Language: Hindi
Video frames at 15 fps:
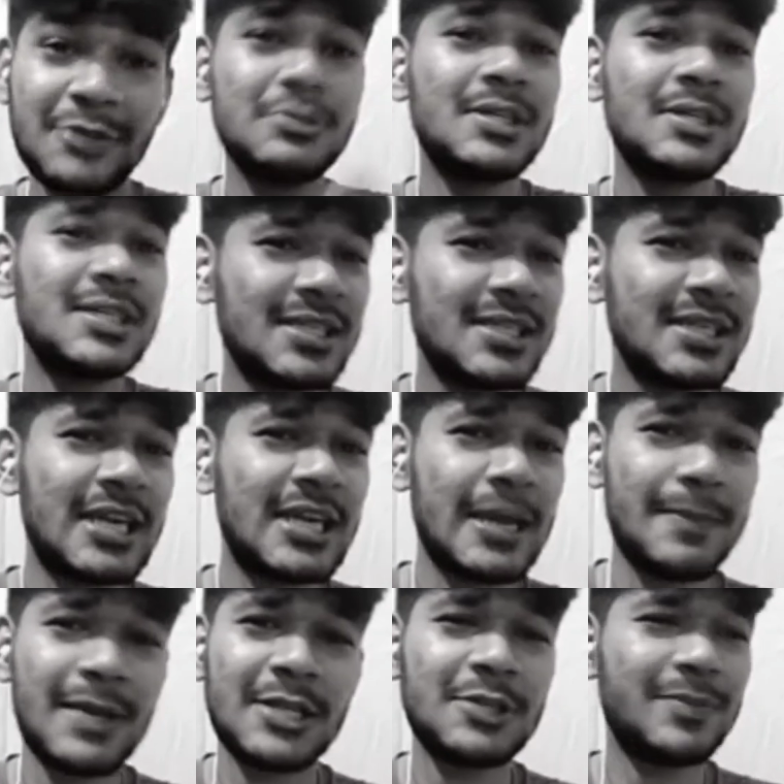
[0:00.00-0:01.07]
तू 10 दिन के रह
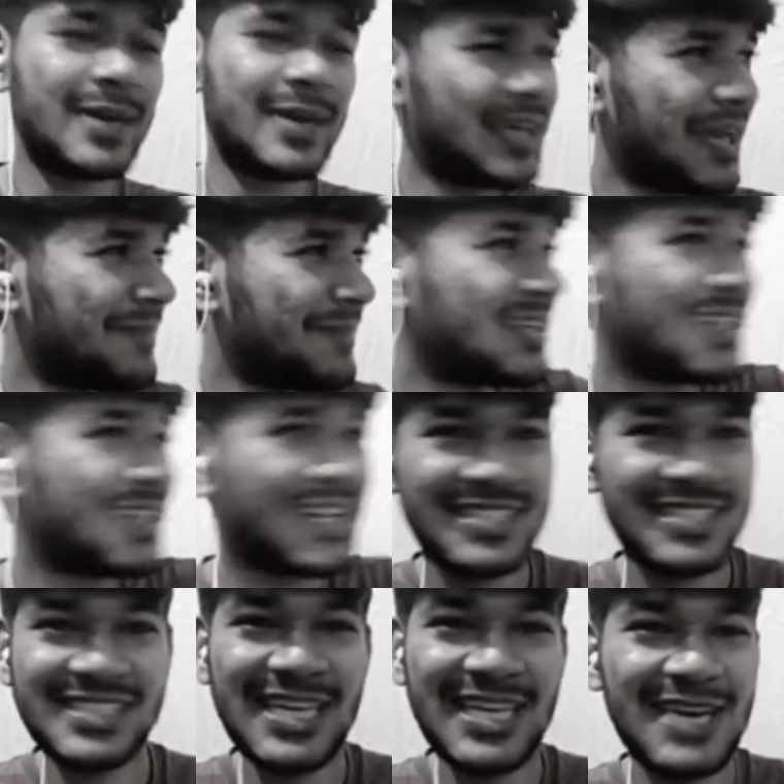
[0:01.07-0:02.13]
पा रहे तो भाई डाइपर जाके
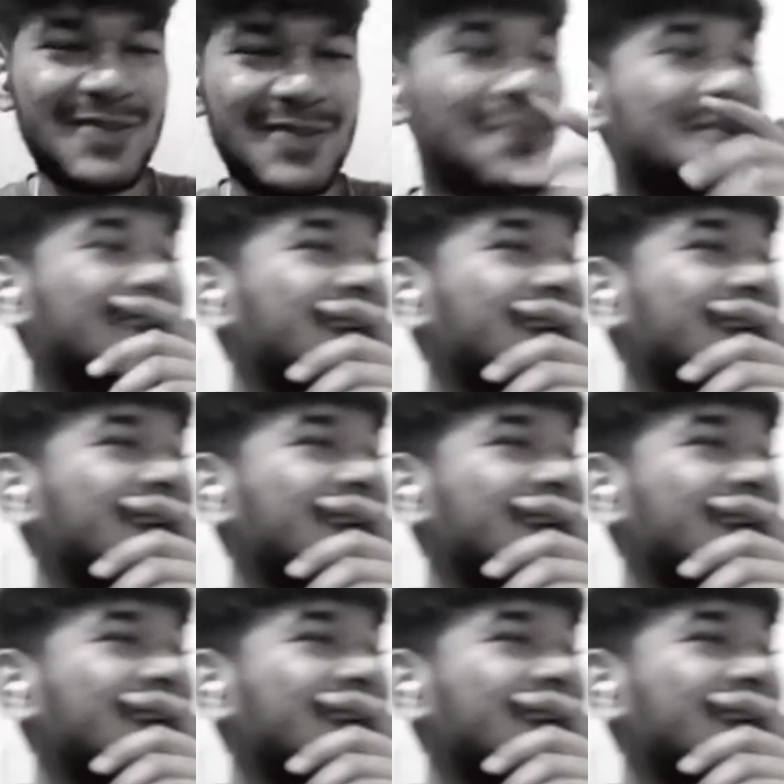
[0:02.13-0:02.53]
चेंज करा हमसे